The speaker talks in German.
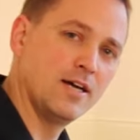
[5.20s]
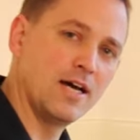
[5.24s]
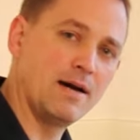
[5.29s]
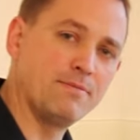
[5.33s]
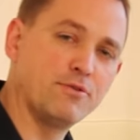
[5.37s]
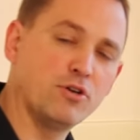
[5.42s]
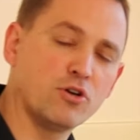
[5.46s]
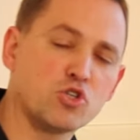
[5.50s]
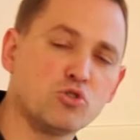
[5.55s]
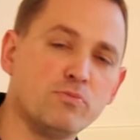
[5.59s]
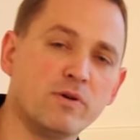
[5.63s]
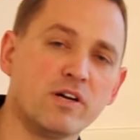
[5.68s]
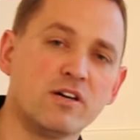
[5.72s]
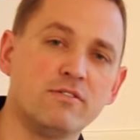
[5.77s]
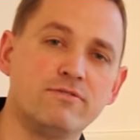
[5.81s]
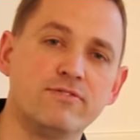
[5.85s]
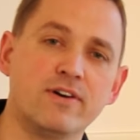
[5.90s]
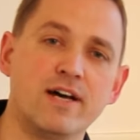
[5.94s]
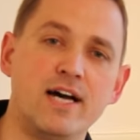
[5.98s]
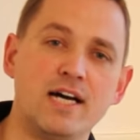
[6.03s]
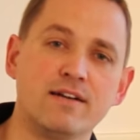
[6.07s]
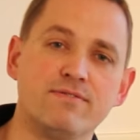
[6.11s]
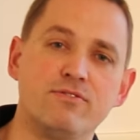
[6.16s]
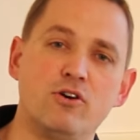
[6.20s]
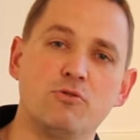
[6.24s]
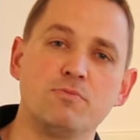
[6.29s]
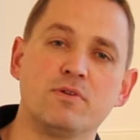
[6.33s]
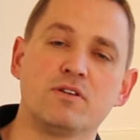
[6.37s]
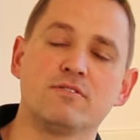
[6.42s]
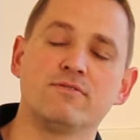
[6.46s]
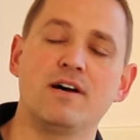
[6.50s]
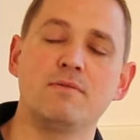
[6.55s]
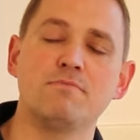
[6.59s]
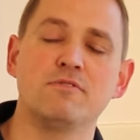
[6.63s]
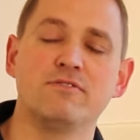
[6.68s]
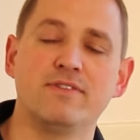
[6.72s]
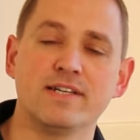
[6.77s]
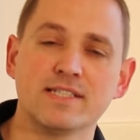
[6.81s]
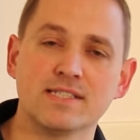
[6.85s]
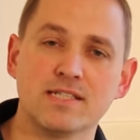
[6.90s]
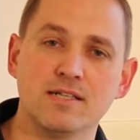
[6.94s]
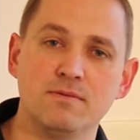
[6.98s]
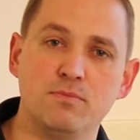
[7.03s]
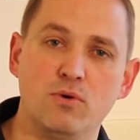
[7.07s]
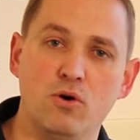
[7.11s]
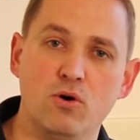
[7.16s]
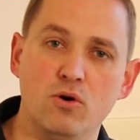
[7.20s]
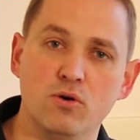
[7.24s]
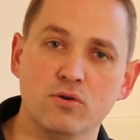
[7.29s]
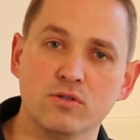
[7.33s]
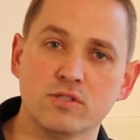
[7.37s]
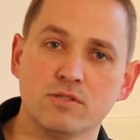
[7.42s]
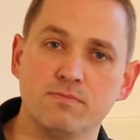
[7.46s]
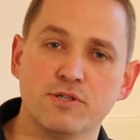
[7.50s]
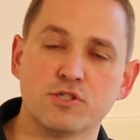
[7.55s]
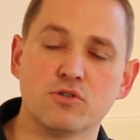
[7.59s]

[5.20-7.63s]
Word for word: Habt ihr euch schon mal gefragt, warum das warme Wasser morgens